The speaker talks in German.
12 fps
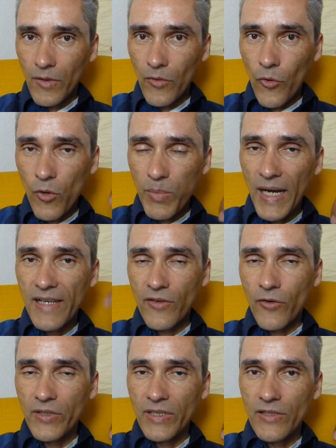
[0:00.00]

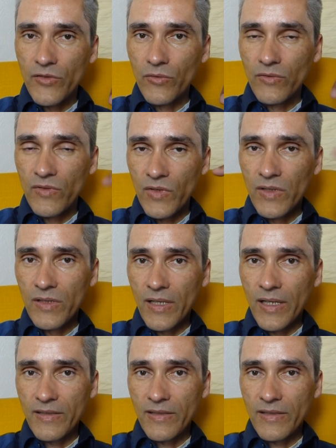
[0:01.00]
Ölpreise heute gesunken sind,